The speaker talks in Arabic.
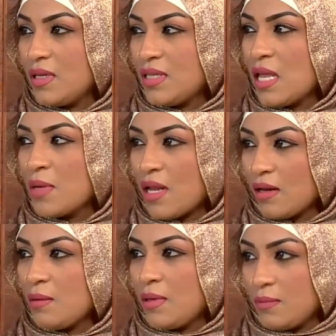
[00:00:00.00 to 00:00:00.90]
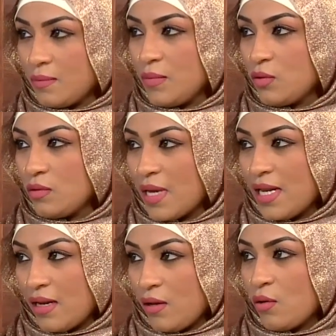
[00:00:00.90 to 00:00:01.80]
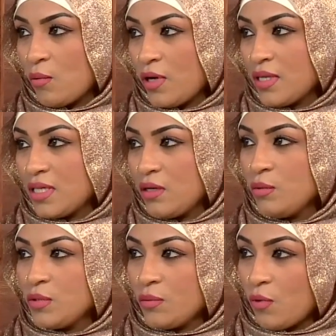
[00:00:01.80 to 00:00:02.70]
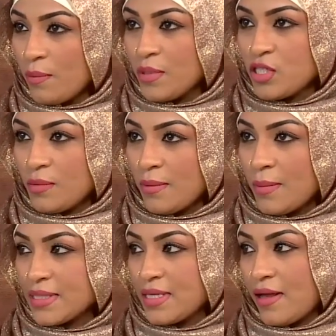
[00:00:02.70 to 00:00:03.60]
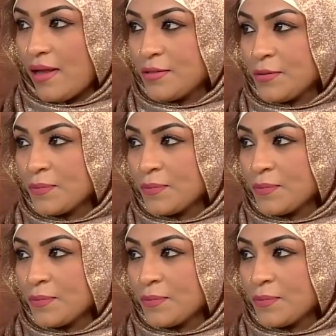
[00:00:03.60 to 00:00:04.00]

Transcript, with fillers: دائما اغلبها بتكون مايله على هرمونات اللي هو بسموه حب الشباب اكثر حاجه